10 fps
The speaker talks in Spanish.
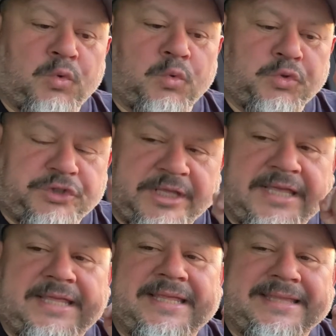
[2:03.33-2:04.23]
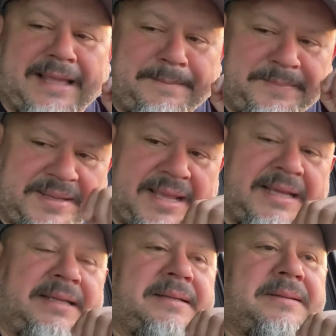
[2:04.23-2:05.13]
usted
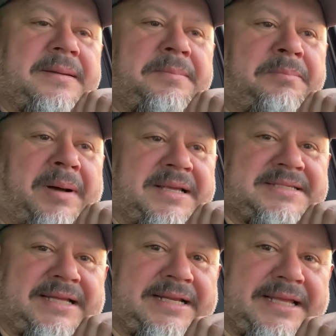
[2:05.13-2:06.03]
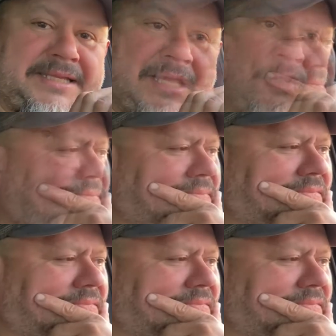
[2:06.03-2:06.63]
también va a estar dañado.